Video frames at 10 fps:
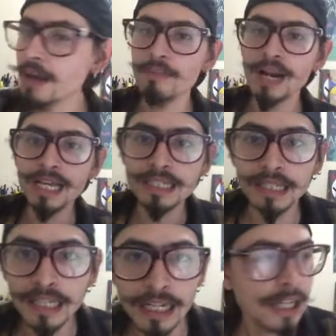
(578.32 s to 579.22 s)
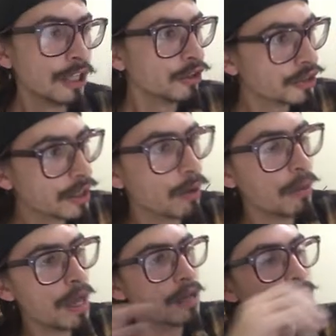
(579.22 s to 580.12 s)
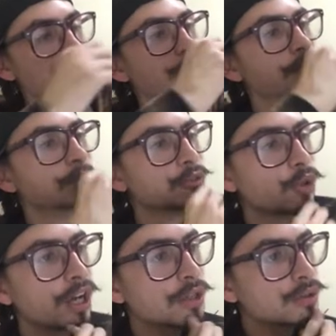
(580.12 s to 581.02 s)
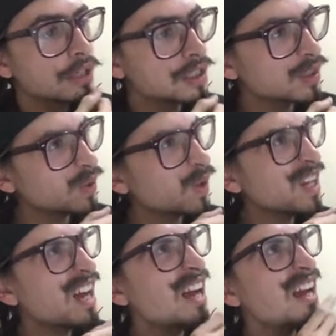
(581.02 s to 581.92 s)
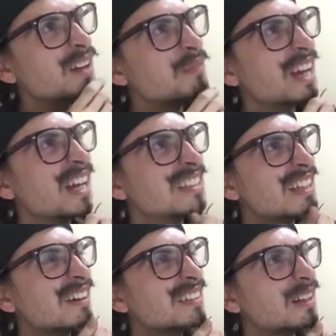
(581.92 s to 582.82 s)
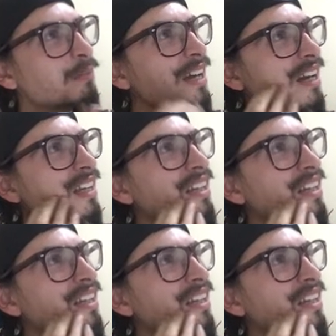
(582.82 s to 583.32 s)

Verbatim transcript: en Brasil dijo, ve, yo qué estoy haciendo hoy, ah, me cancelaron el viaje,